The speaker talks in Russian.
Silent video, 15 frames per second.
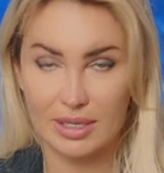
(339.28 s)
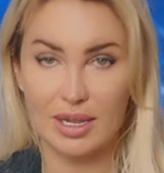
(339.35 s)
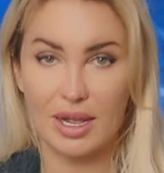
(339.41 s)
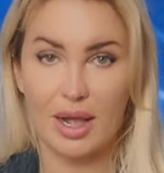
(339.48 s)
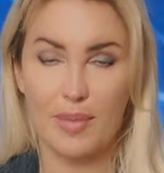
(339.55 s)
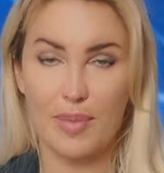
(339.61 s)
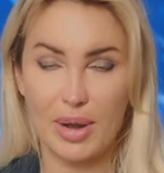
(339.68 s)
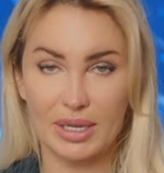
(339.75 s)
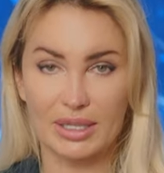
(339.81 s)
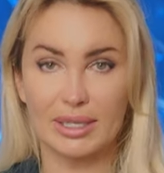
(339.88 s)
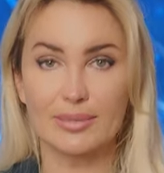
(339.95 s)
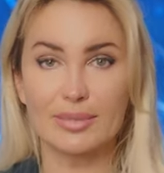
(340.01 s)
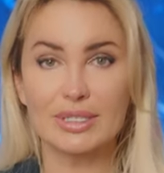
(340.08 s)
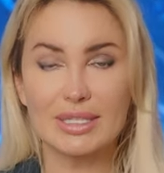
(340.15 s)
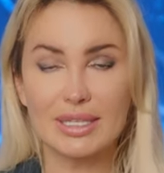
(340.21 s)
для
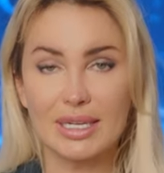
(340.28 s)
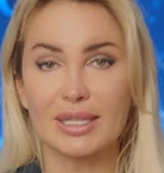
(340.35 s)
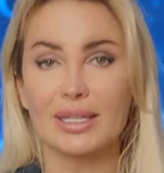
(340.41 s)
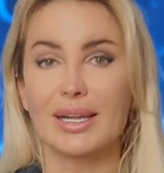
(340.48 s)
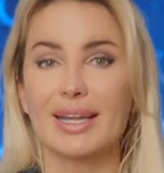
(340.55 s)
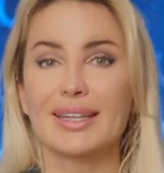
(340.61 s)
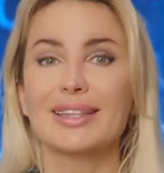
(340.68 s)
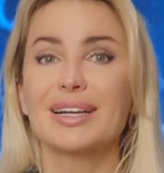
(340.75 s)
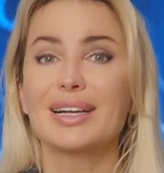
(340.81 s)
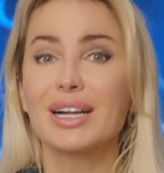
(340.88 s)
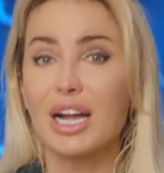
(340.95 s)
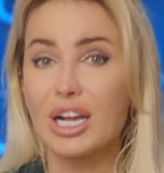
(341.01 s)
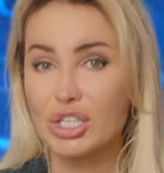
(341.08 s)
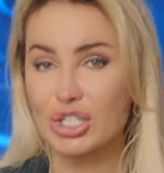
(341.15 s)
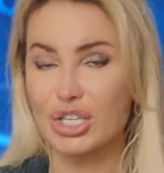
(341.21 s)
аппарата МСЛ – это
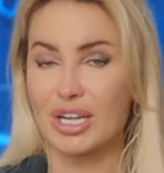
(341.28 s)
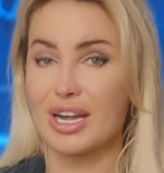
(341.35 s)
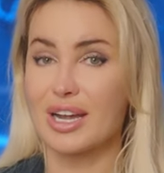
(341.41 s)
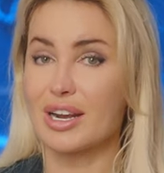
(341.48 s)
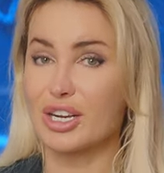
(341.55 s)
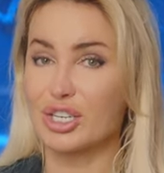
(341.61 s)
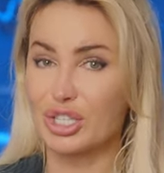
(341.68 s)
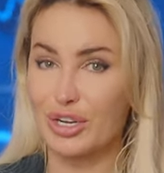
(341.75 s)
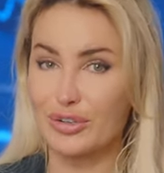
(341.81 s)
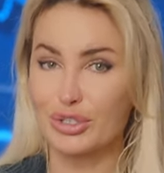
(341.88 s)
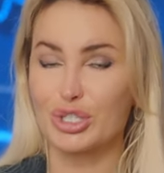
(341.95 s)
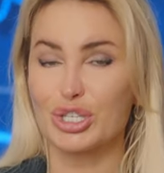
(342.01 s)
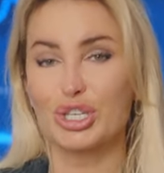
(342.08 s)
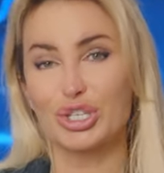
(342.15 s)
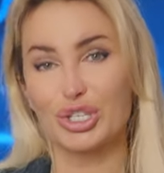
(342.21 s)
каждая
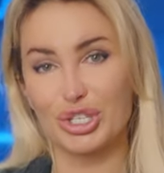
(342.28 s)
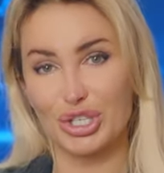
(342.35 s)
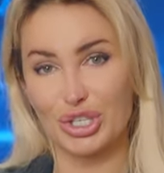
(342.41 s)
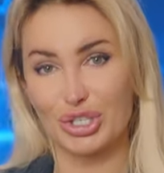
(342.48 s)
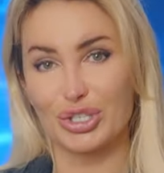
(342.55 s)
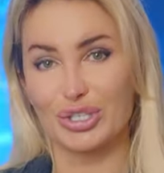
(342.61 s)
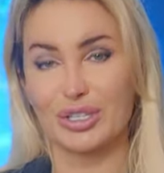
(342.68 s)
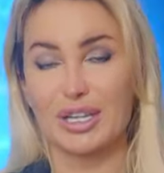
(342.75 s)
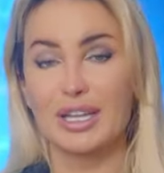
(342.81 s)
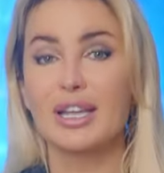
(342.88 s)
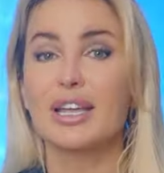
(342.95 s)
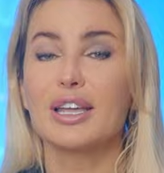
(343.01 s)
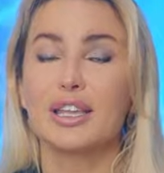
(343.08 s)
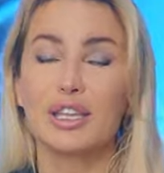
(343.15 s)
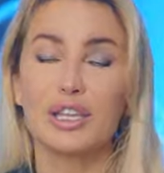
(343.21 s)
рожавшая женщина
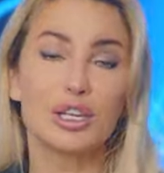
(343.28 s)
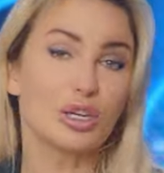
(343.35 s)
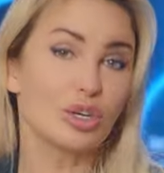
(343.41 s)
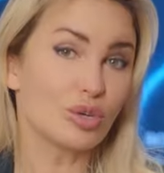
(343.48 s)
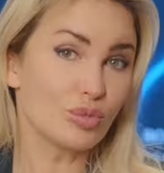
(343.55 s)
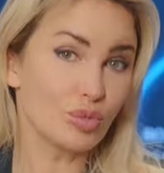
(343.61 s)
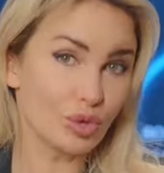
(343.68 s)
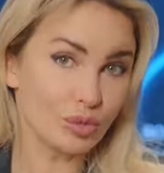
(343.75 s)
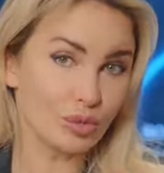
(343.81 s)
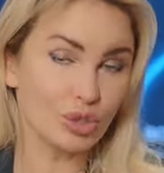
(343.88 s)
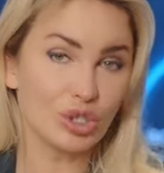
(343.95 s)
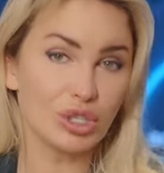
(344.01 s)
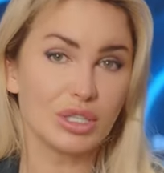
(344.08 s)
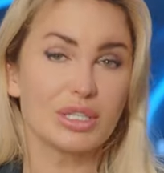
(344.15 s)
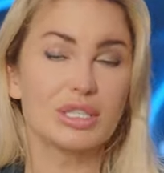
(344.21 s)
и любой
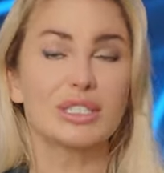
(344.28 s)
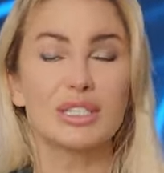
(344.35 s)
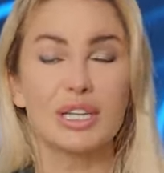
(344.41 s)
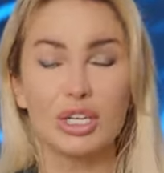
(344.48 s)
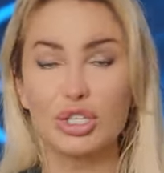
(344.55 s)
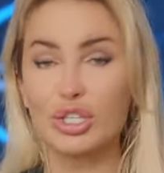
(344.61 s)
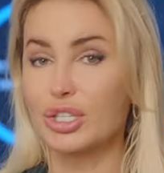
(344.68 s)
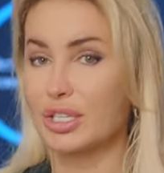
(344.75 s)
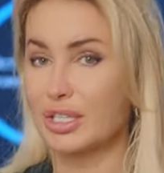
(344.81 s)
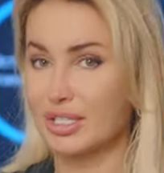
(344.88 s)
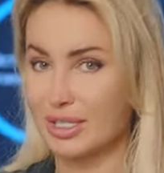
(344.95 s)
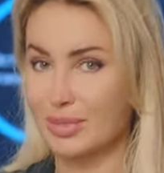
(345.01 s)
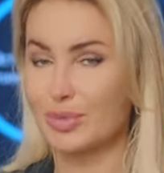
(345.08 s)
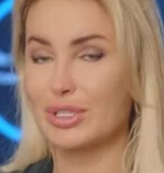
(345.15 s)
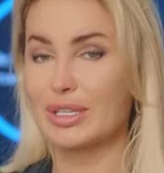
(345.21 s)
мужчина старше
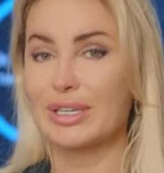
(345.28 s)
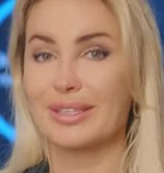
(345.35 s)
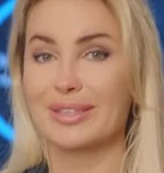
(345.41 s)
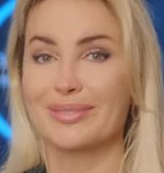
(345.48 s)
35 лет.